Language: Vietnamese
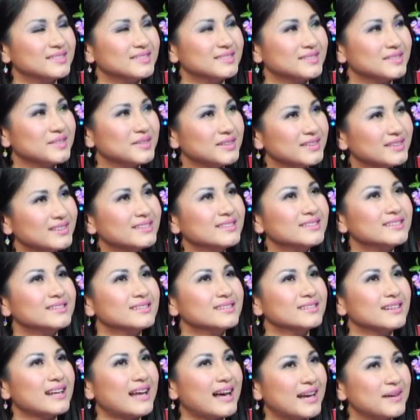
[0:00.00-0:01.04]
Thùy
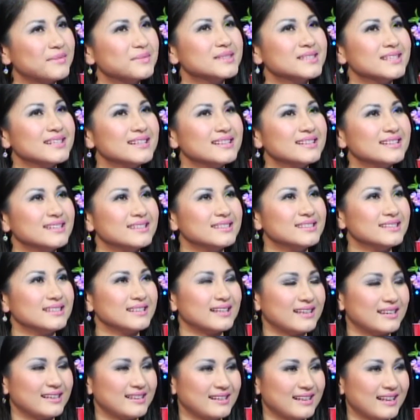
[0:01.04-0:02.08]
Dương là MC, thì chị
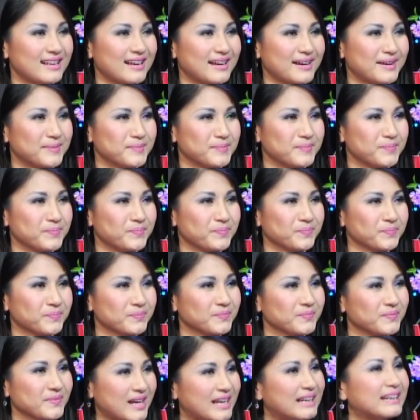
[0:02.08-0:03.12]
nghĩ là
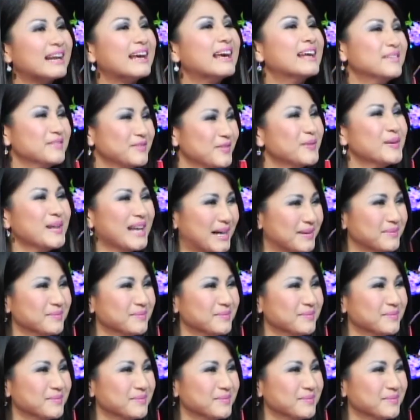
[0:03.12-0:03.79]
anh này anh vui lắm